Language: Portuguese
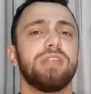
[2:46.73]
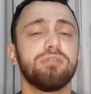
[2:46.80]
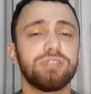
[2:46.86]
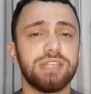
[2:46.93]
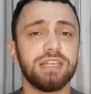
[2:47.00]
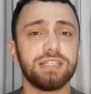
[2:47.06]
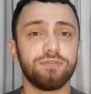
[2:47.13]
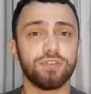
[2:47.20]
Não
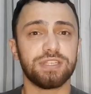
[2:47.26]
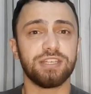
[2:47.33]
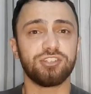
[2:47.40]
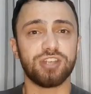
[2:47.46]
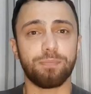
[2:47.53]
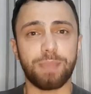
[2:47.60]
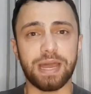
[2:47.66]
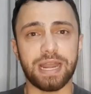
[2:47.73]
sei se vocês
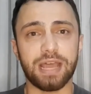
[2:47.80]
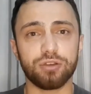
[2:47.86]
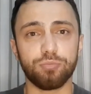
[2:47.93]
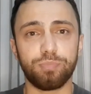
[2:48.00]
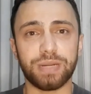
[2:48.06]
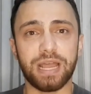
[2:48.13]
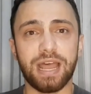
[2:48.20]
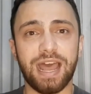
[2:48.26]
já
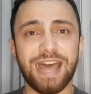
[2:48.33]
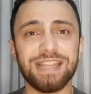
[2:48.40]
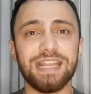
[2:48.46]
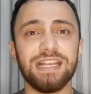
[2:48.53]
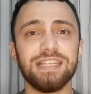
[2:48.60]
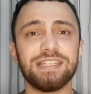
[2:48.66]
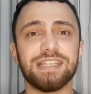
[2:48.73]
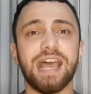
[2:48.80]
pararam para
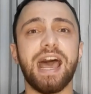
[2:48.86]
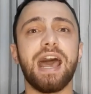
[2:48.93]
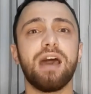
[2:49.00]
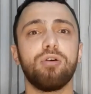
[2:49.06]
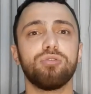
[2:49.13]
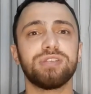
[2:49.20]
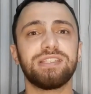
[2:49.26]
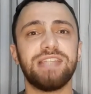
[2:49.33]

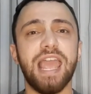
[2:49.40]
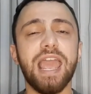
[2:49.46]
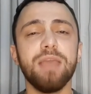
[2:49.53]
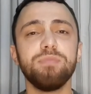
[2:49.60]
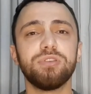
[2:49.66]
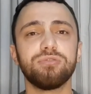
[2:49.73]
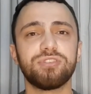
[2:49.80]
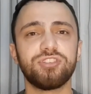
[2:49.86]
analisar os
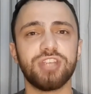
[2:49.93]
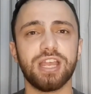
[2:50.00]
términos de